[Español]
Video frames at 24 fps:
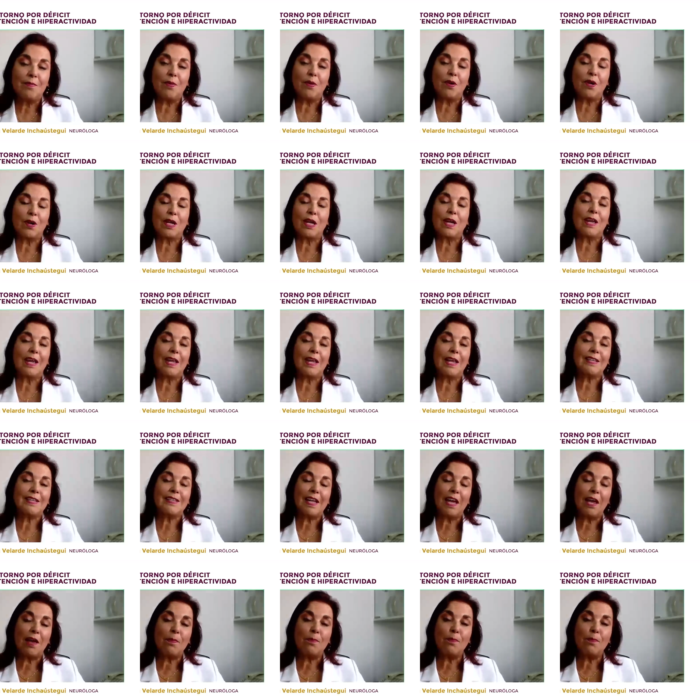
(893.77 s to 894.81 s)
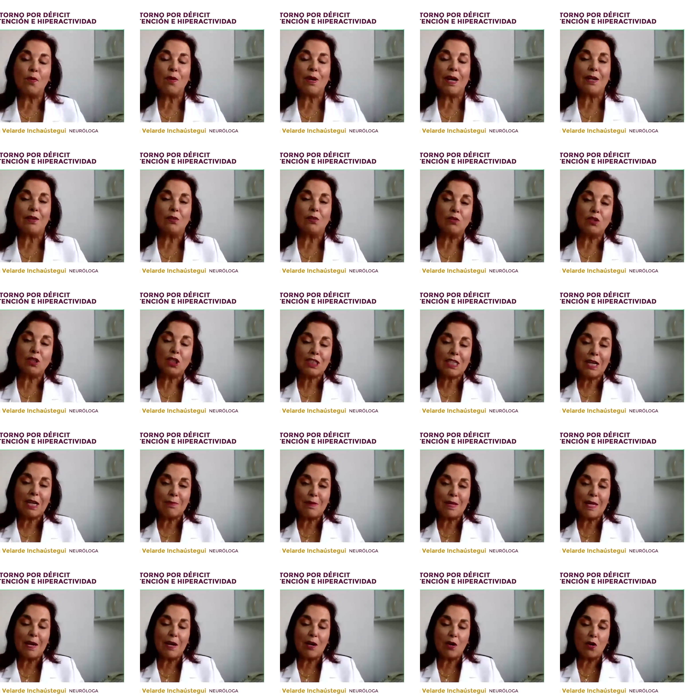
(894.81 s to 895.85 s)
porque esa época no se
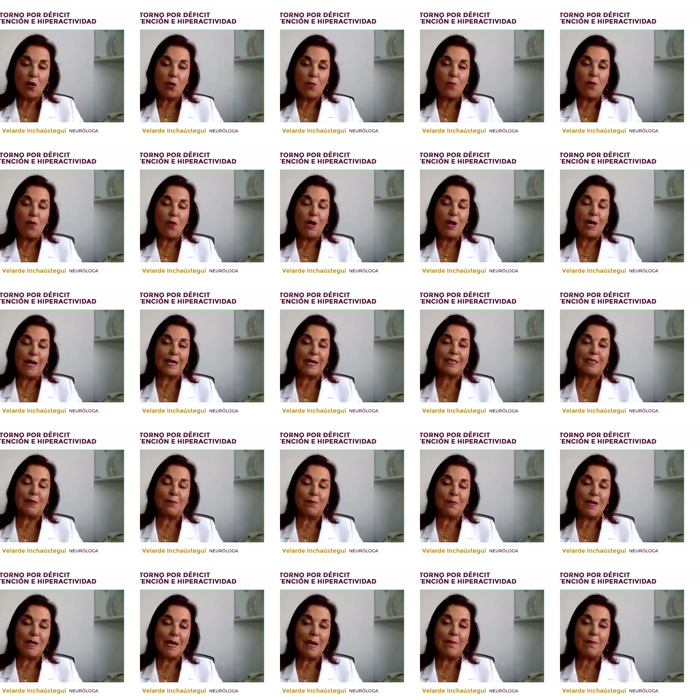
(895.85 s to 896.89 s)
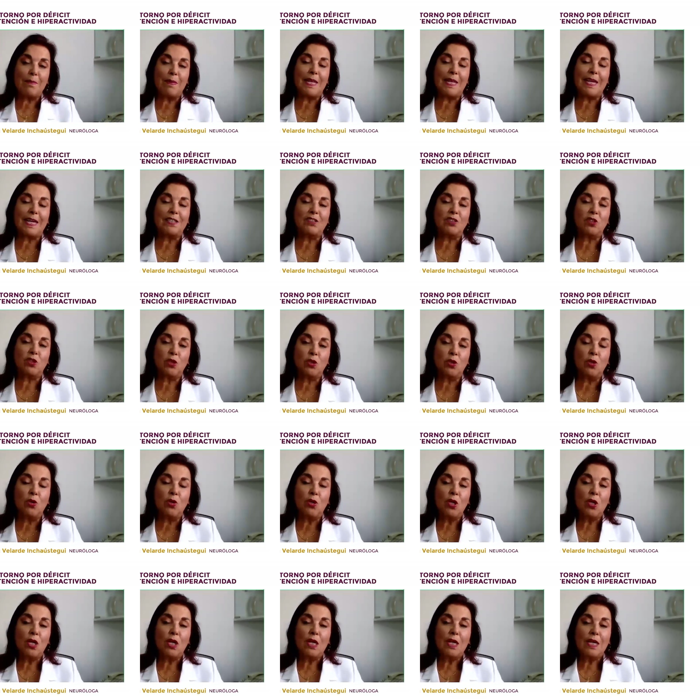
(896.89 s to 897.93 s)
sabía cómo al recibir la
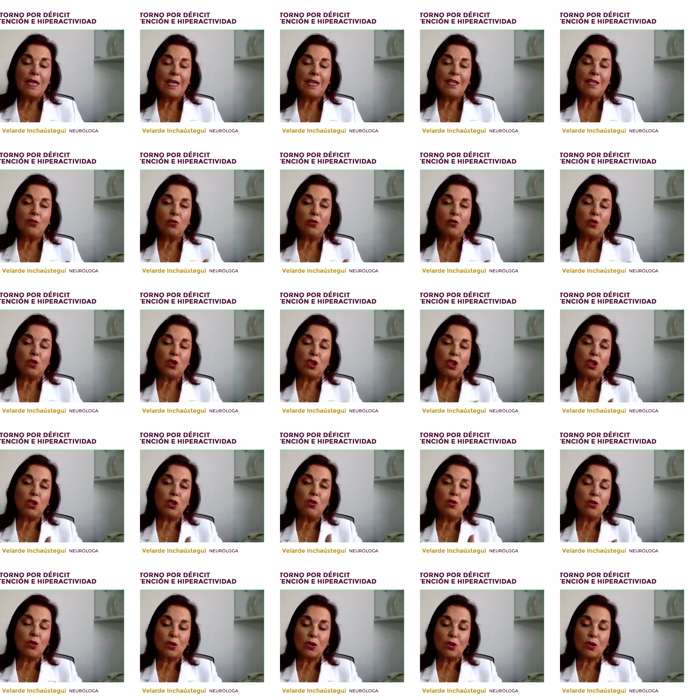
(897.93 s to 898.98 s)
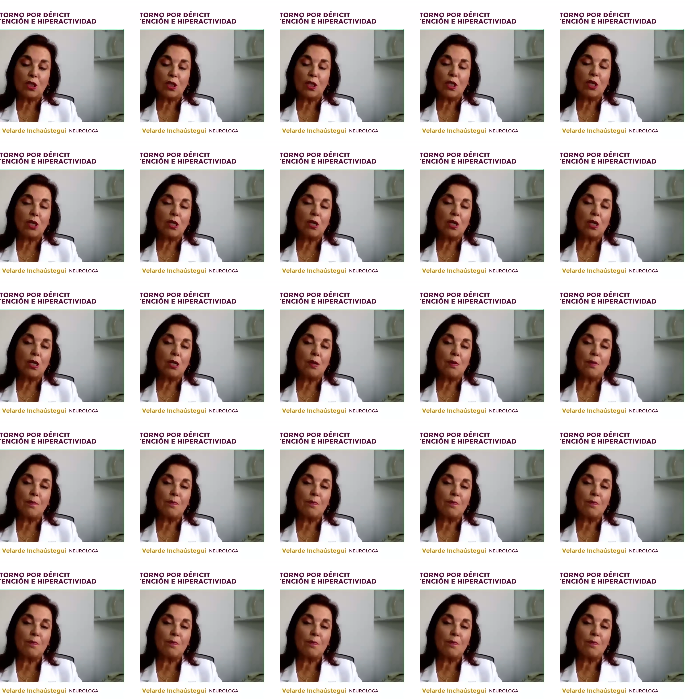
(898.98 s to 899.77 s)
medicación estos chicos eh,